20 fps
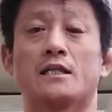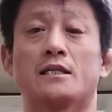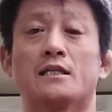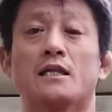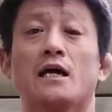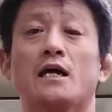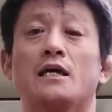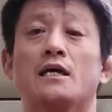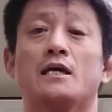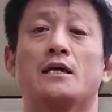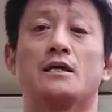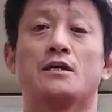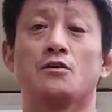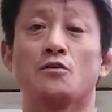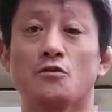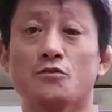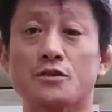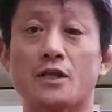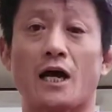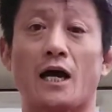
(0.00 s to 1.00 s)
第
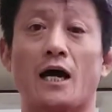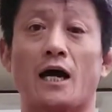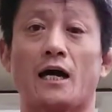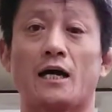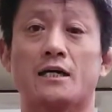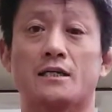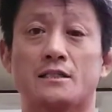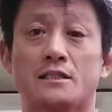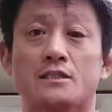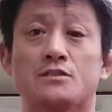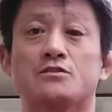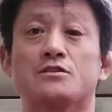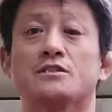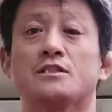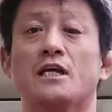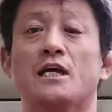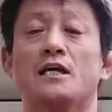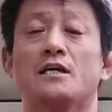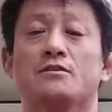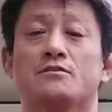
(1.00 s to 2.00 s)
4弾につい
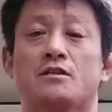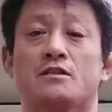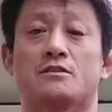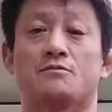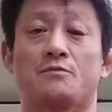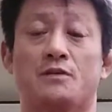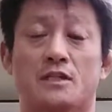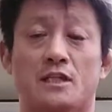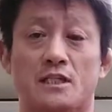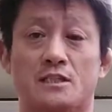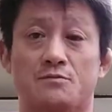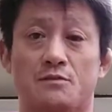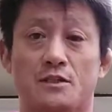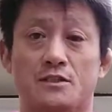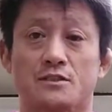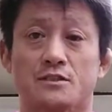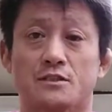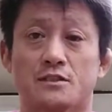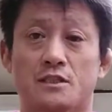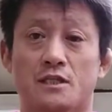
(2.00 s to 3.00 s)
て説明いたします